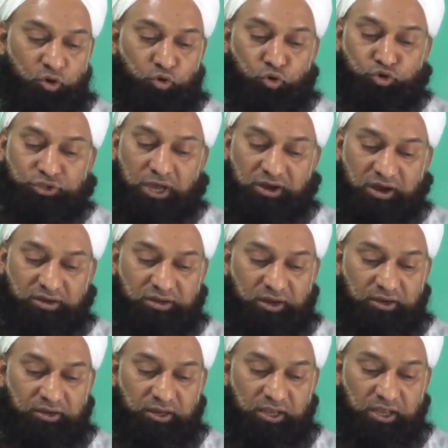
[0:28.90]
रोज़ा रख
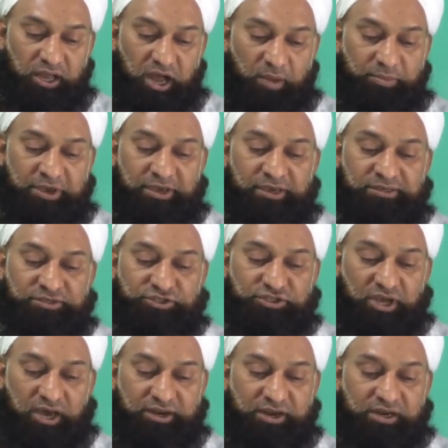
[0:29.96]
कर हमें इन
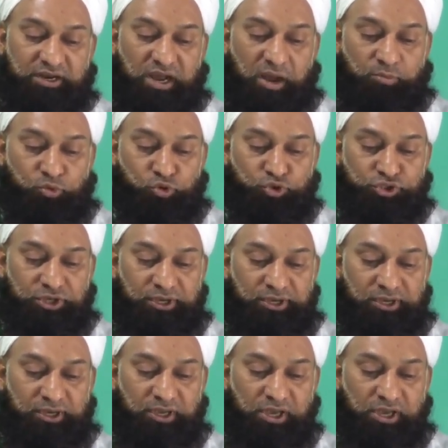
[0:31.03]
सारे कामों से